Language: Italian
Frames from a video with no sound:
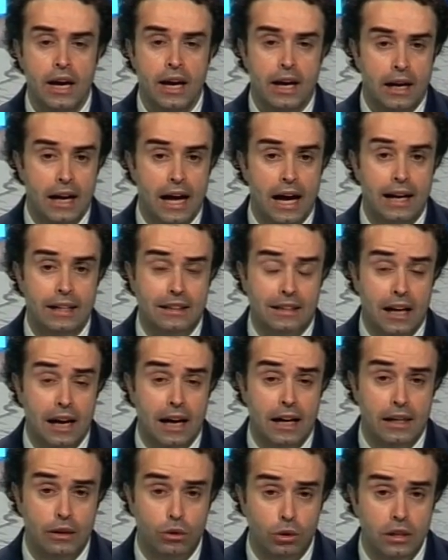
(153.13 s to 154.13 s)

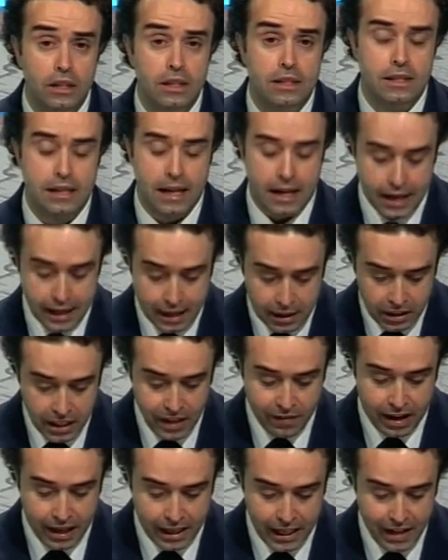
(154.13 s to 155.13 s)
l'altra notizia notizia
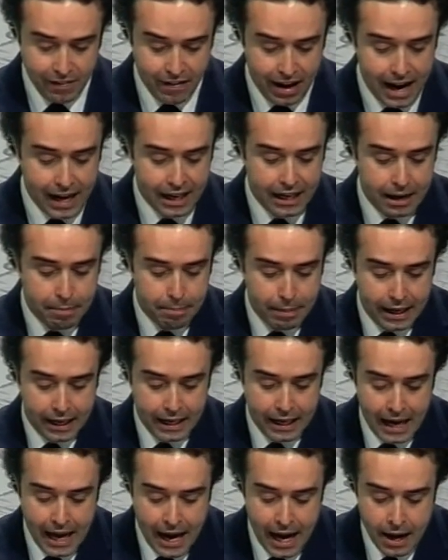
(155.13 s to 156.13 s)
negativa arriva anche per
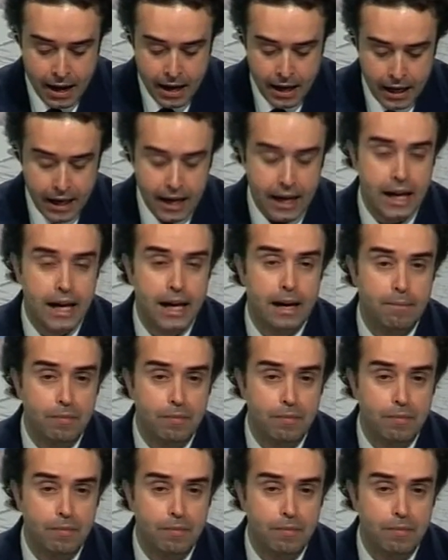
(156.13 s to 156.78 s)
la eh,